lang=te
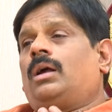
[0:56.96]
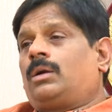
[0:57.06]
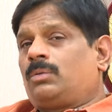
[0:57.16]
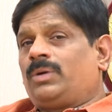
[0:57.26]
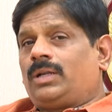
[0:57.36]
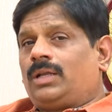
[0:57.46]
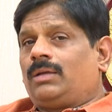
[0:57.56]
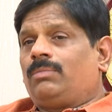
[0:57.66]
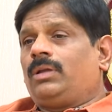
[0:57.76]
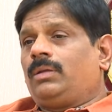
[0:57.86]
ఆటోమేటిక్గా
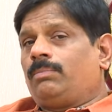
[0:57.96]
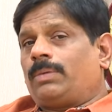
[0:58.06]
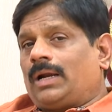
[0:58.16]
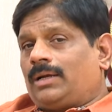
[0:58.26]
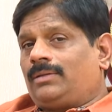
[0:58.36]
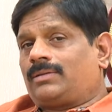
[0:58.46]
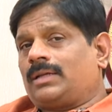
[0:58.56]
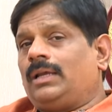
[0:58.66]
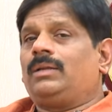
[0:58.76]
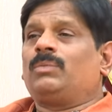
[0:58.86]
మీ ప్రాక్టీస్
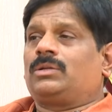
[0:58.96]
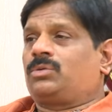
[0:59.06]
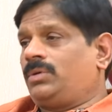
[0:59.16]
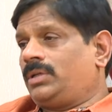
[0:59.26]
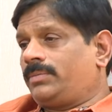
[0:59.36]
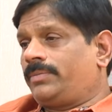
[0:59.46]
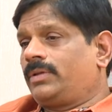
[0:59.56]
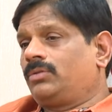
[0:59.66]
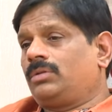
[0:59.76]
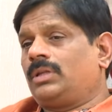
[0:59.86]
స్టైల్ని మార్చుకుంటారు సో